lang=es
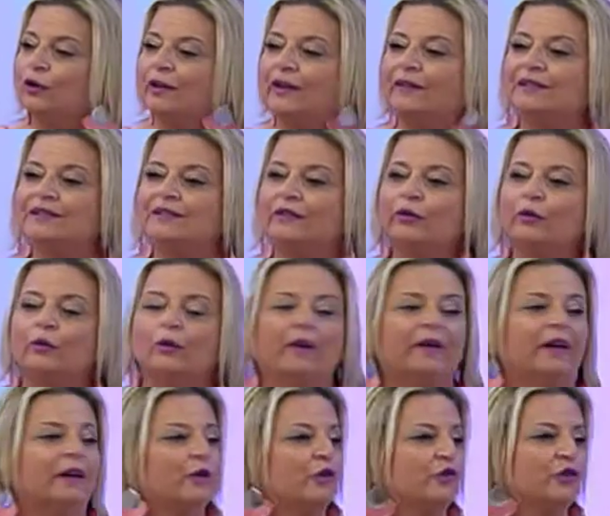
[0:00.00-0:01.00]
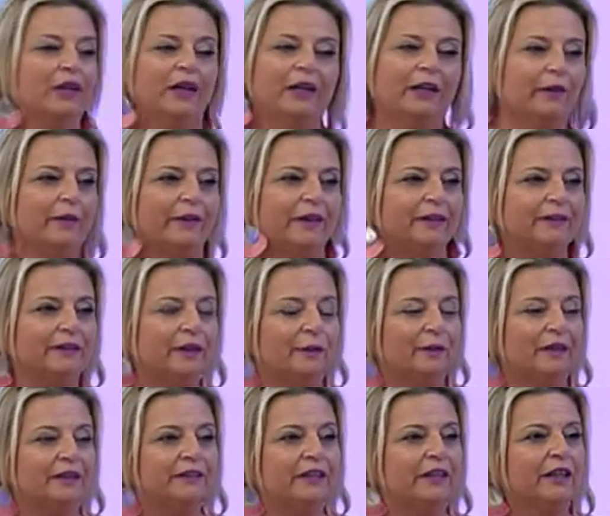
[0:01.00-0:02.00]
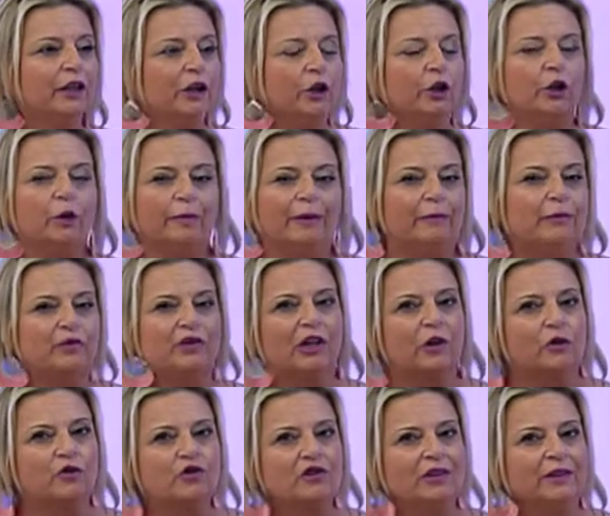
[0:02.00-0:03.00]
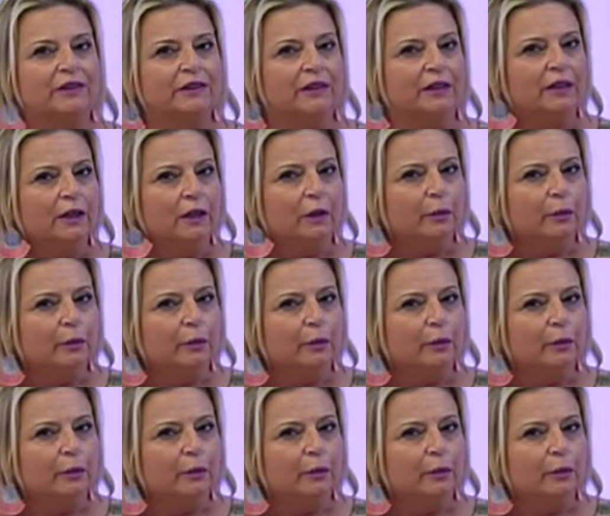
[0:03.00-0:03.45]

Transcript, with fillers: que desde Ciudadanos evidentemente no vamos a consentir,